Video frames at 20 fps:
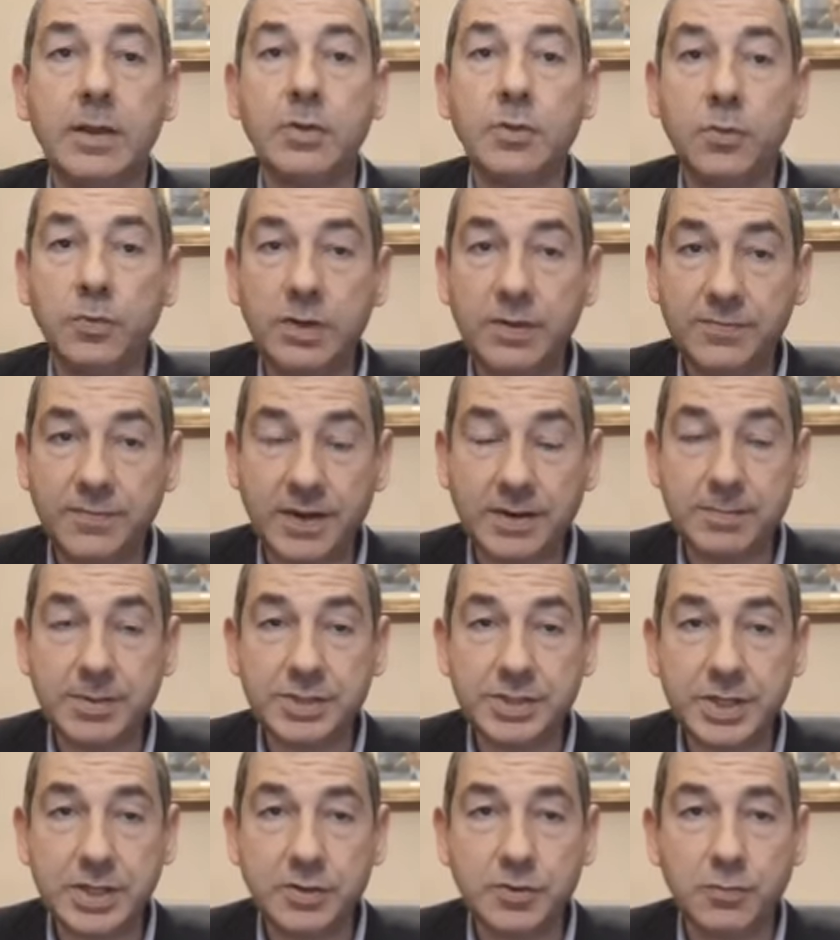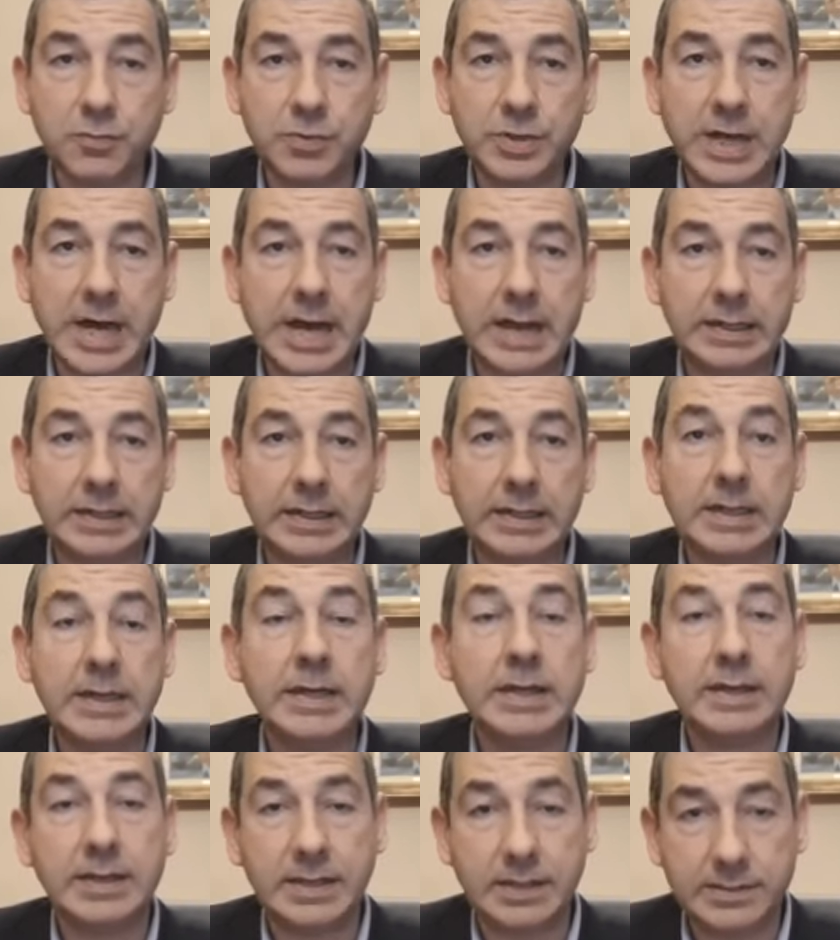Con le farmacie comunali,
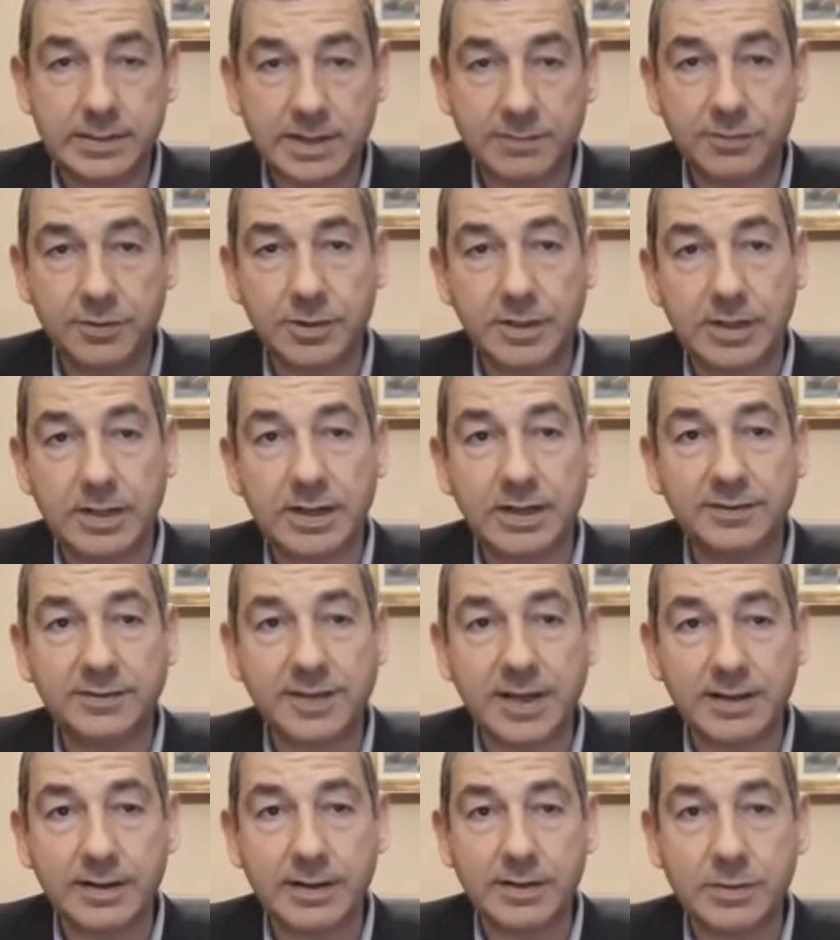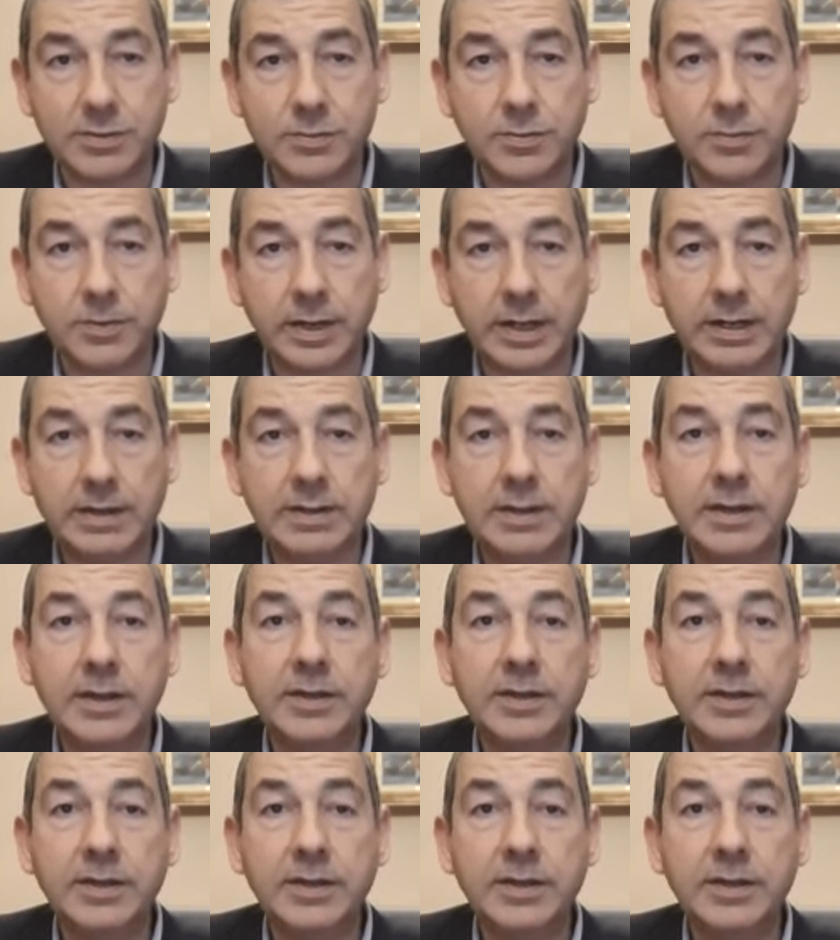che devo ringraziare ancora,